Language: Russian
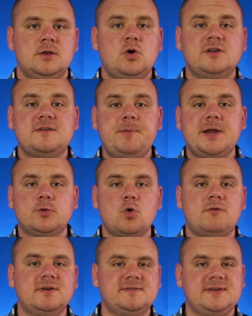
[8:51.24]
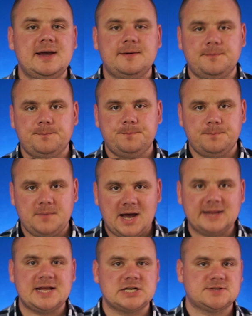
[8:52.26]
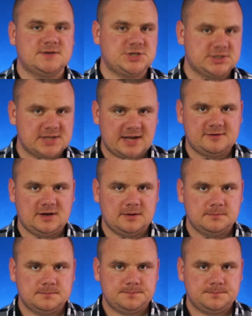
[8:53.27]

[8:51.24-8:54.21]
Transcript: Ну а теперь новости от нашего читателя.